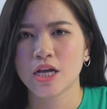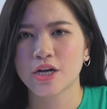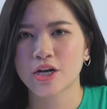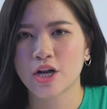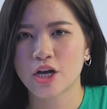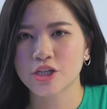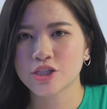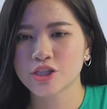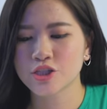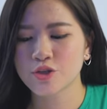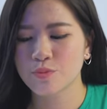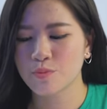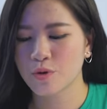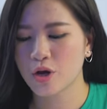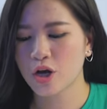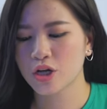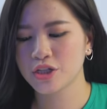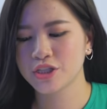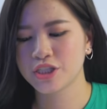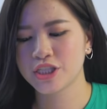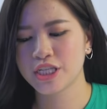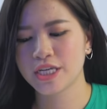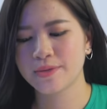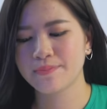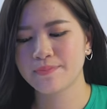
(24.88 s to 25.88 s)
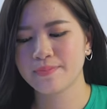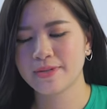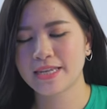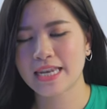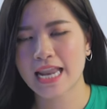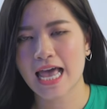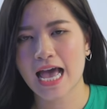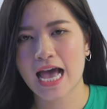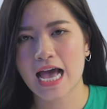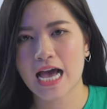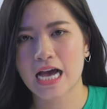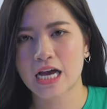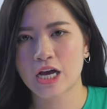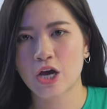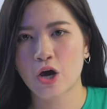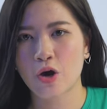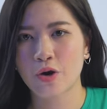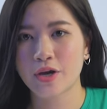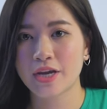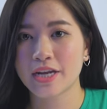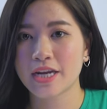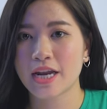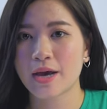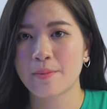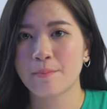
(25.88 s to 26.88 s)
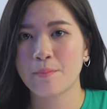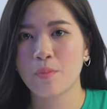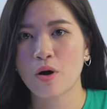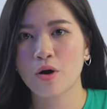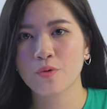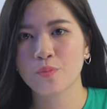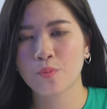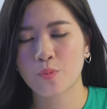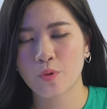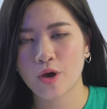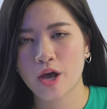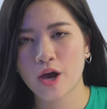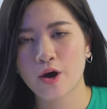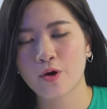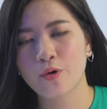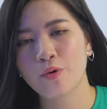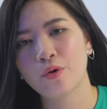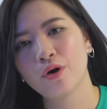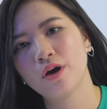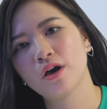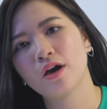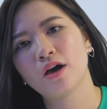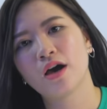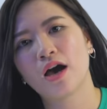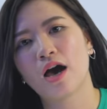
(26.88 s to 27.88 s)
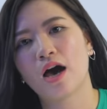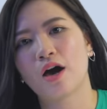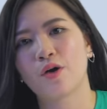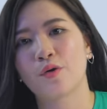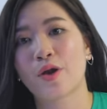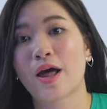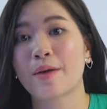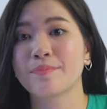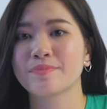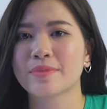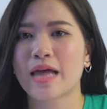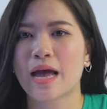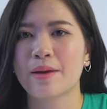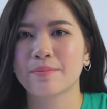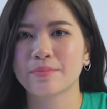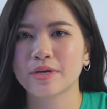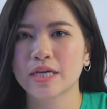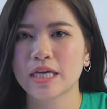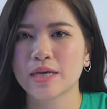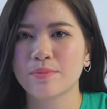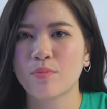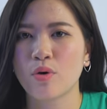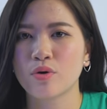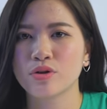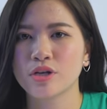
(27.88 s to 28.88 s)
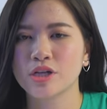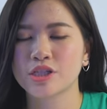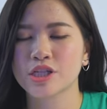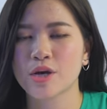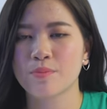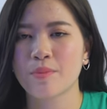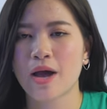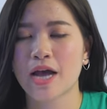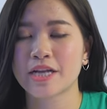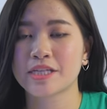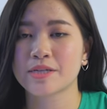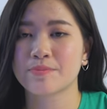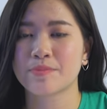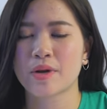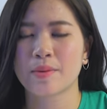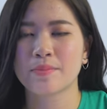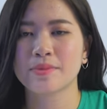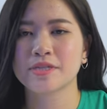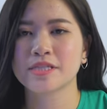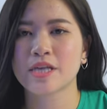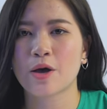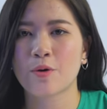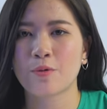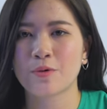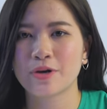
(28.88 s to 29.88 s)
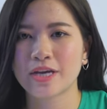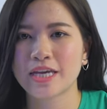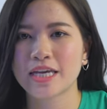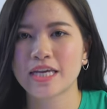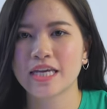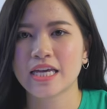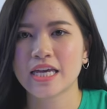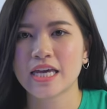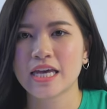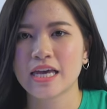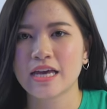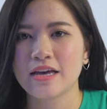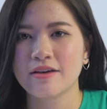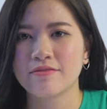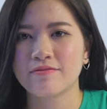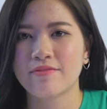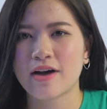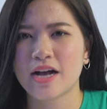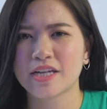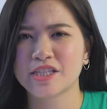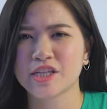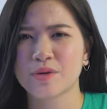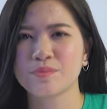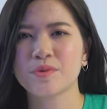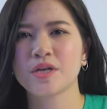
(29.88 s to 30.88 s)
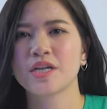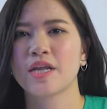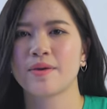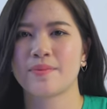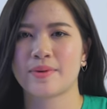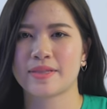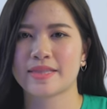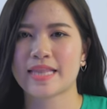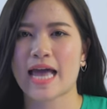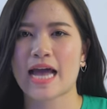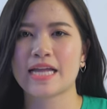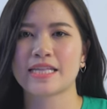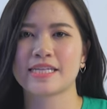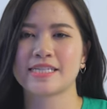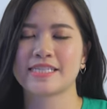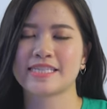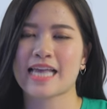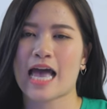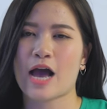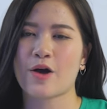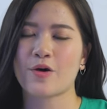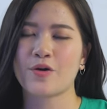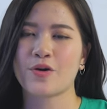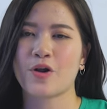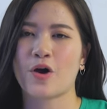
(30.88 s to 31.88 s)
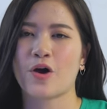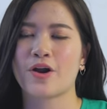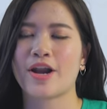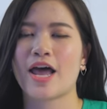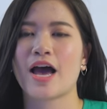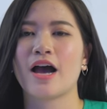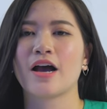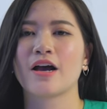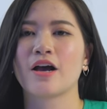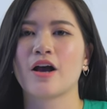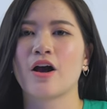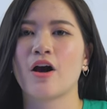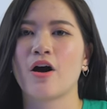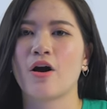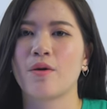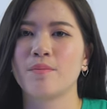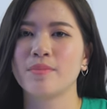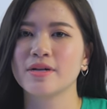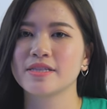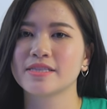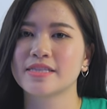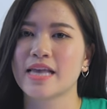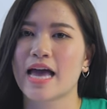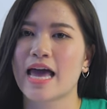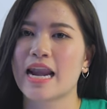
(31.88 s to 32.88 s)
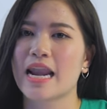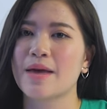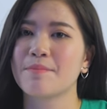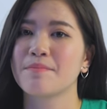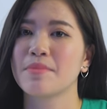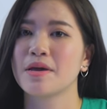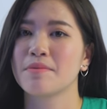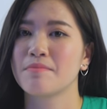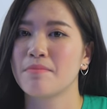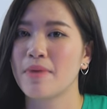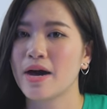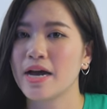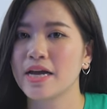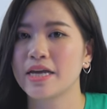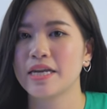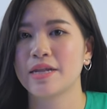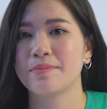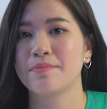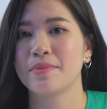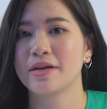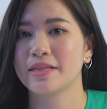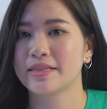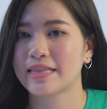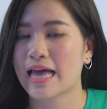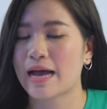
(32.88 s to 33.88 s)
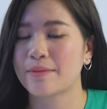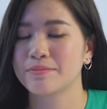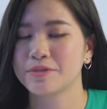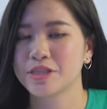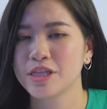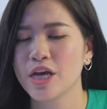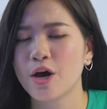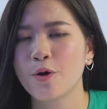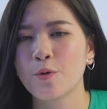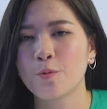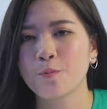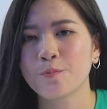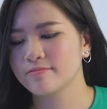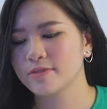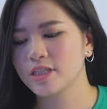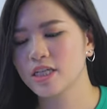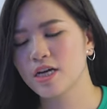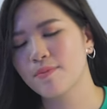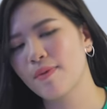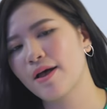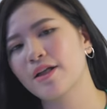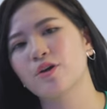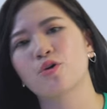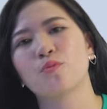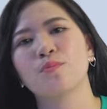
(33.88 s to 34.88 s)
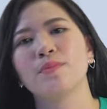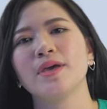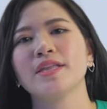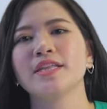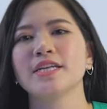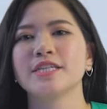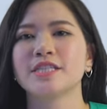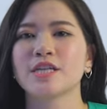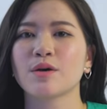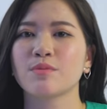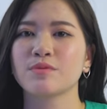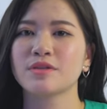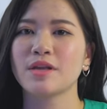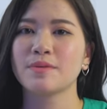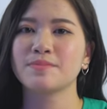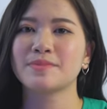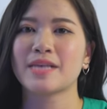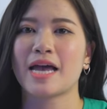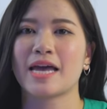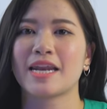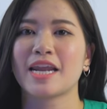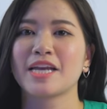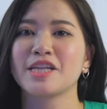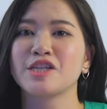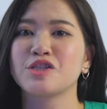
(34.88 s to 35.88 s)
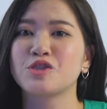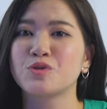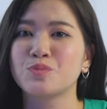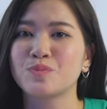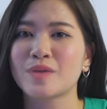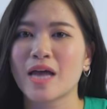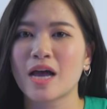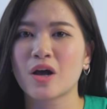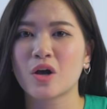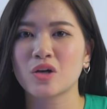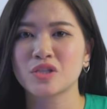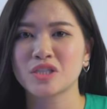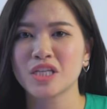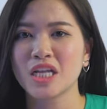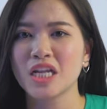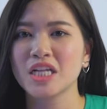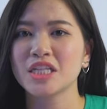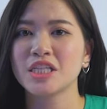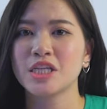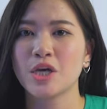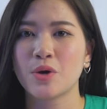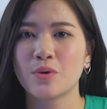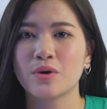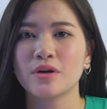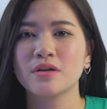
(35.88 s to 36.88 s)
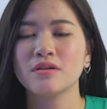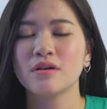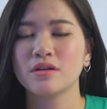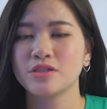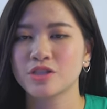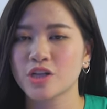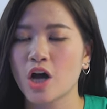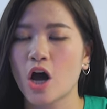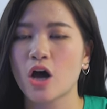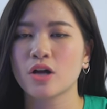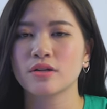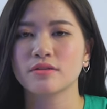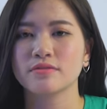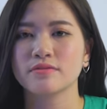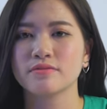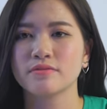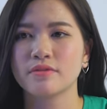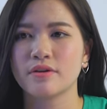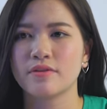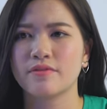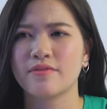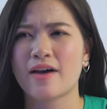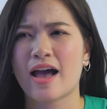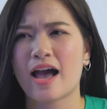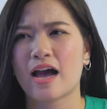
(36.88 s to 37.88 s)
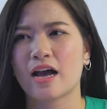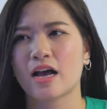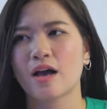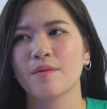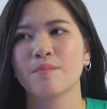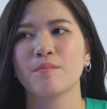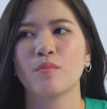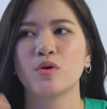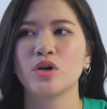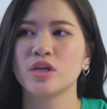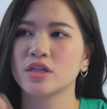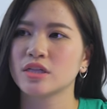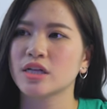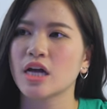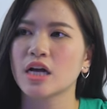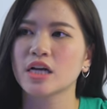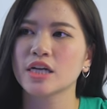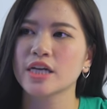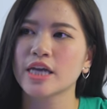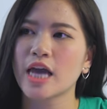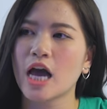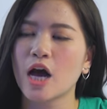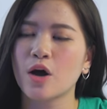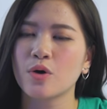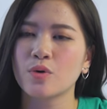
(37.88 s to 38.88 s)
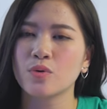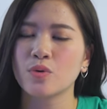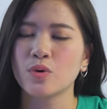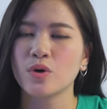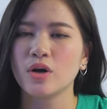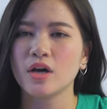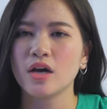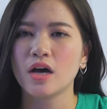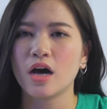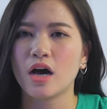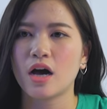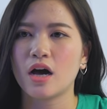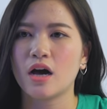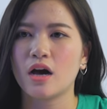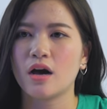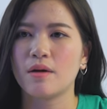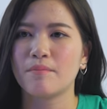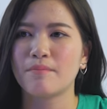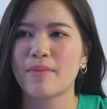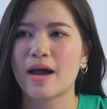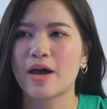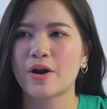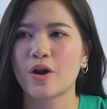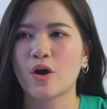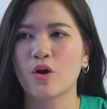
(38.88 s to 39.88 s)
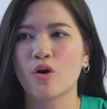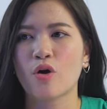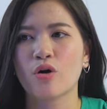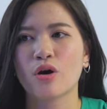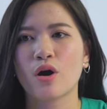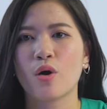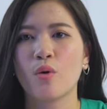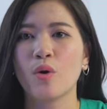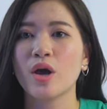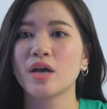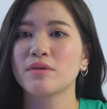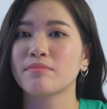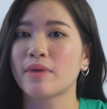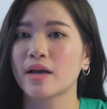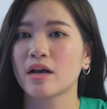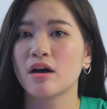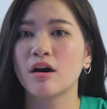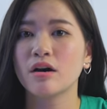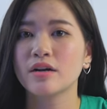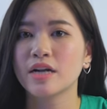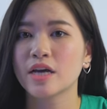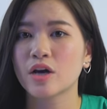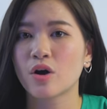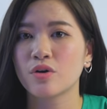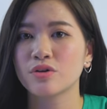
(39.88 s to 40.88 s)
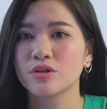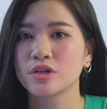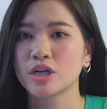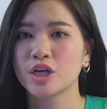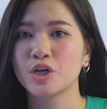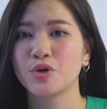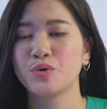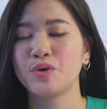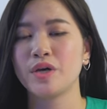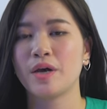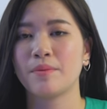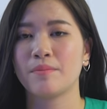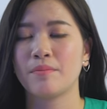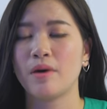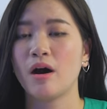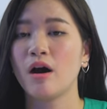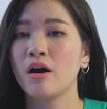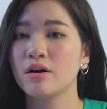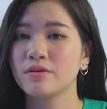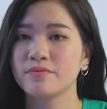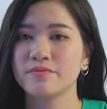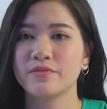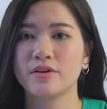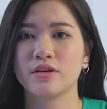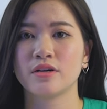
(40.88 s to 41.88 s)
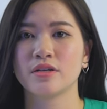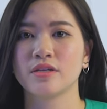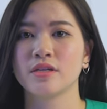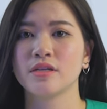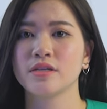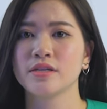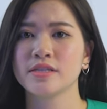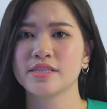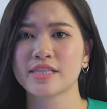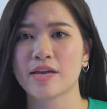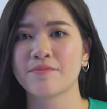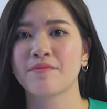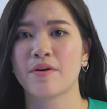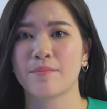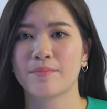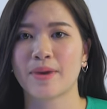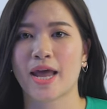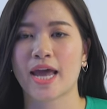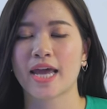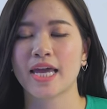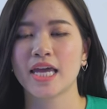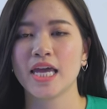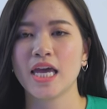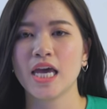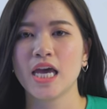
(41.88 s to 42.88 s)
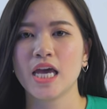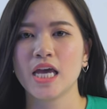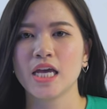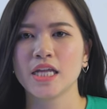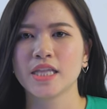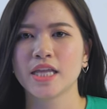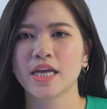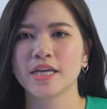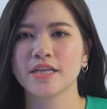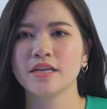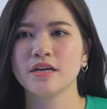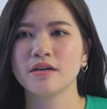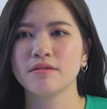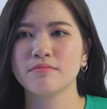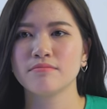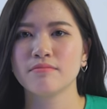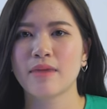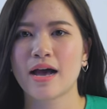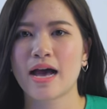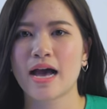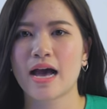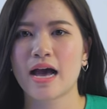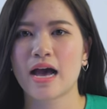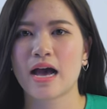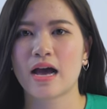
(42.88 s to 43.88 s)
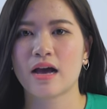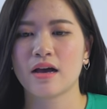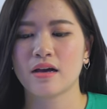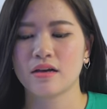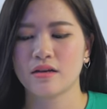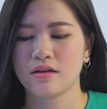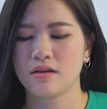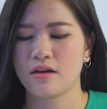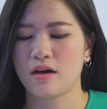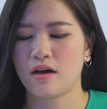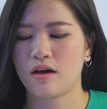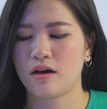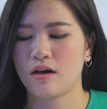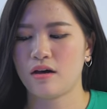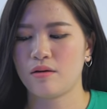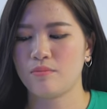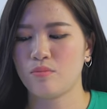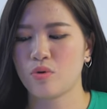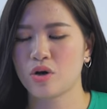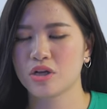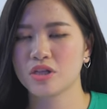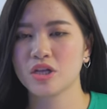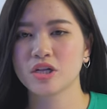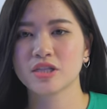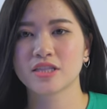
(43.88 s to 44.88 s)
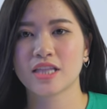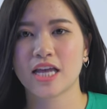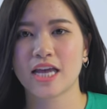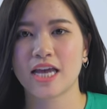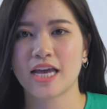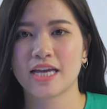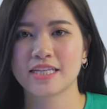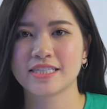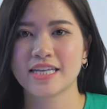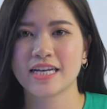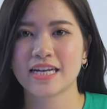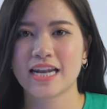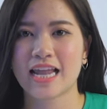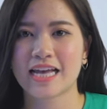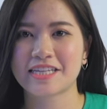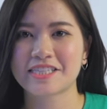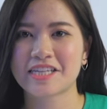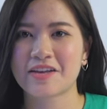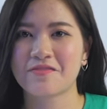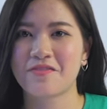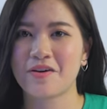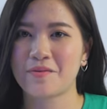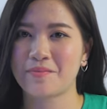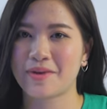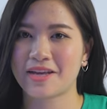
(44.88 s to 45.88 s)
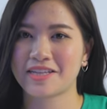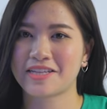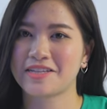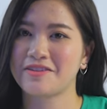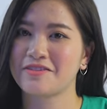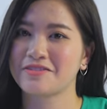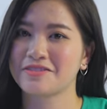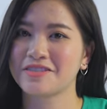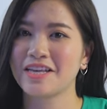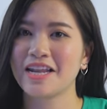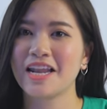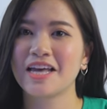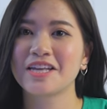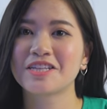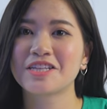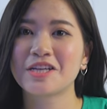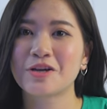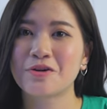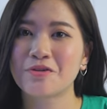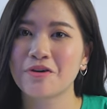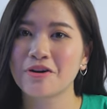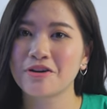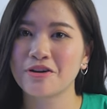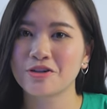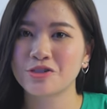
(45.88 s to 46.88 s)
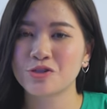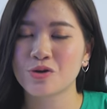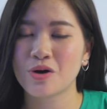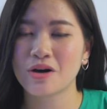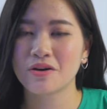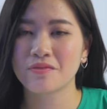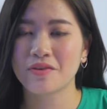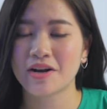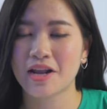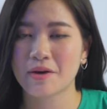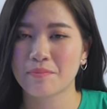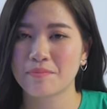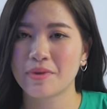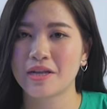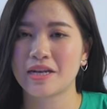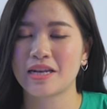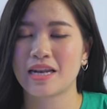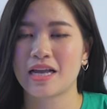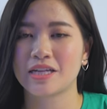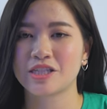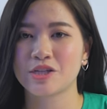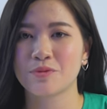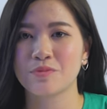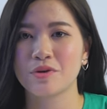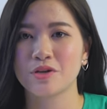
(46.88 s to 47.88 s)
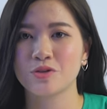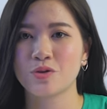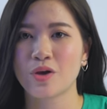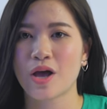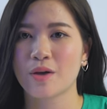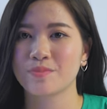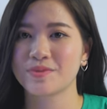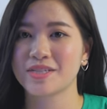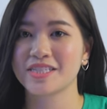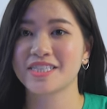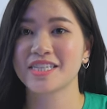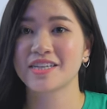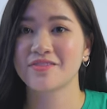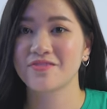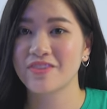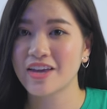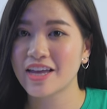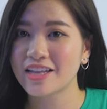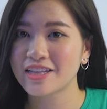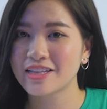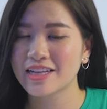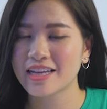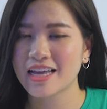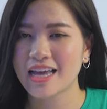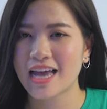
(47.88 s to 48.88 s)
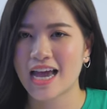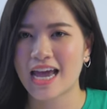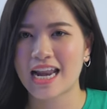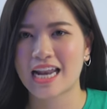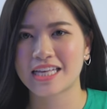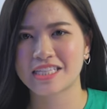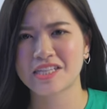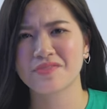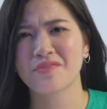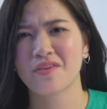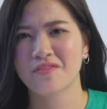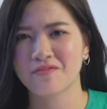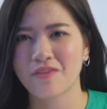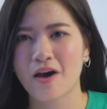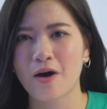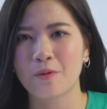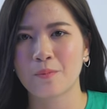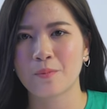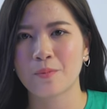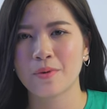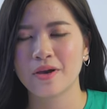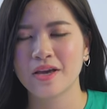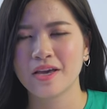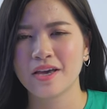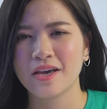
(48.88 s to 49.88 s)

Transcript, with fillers: Nó sử dụng con chip là Core i5 Broadwell, RAM 8GB, bộ nhớ trong 256GB. Và trong thời điểm hiện tại thì giá của nó đang có mức giá là 17 đến 18 triệu. Như các bạn cũng biết thì trong cái tầm giá này thì chúng ta có rất là nhiều cái lựa chọn và các model khác nhau mà nó có cấu hình mạnh hơn hay có những ưu điểm hơn với sản phẩm này. Thế nhưng mà một cái thực tế rằng là sản phẩm này thì được rất là nhiều người ưa chuộng và đặc biệt là trong lứa tuổi học sinh sinh viên hay là dân văn phòng.